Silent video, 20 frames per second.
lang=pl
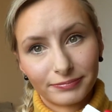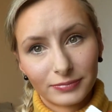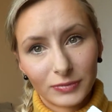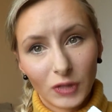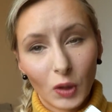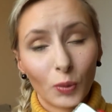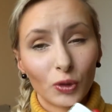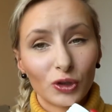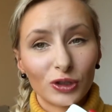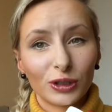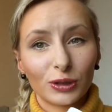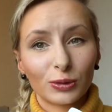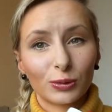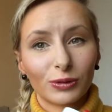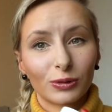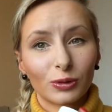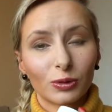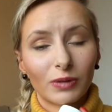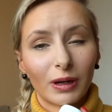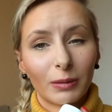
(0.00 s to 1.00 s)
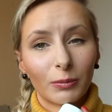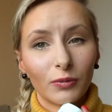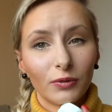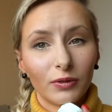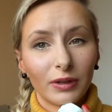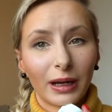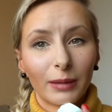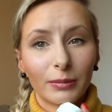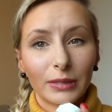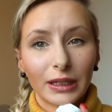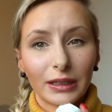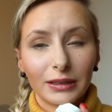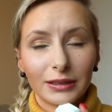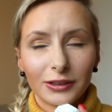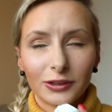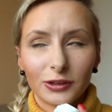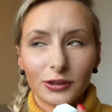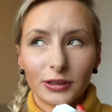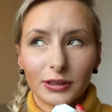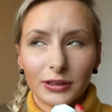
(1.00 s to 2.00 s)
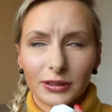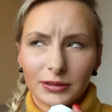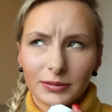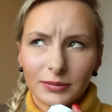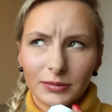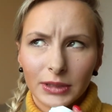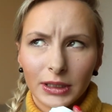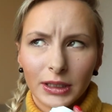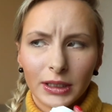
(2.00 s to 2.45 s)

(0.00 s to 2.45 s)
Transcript: No moczniku już Wam mówiłam kiedyś, y,